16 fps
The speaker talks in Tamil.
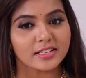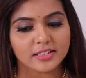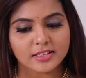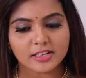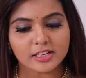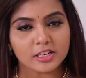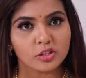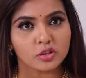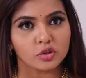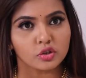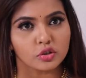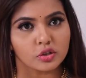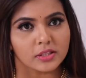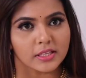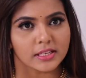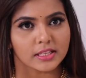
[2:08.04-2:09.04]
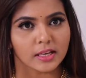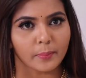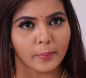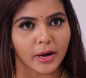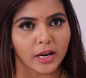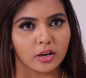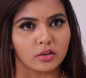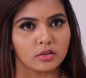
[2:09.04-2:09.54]
என் கால் தூசிக்கு
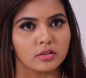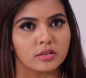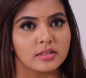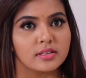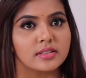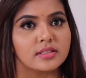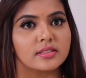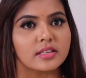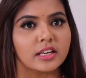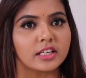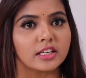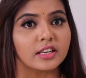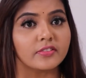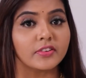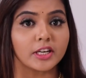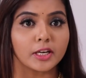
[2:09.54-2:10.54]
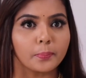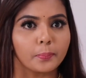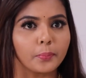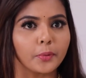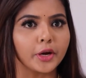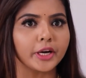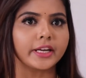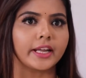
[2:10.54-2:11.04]
சமம் தட்டி விட்டு
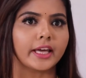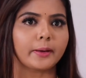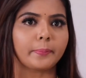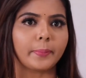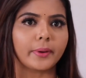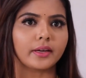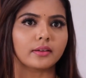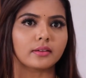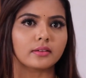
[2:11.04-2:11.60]
போய்கிட்டே இருப்ப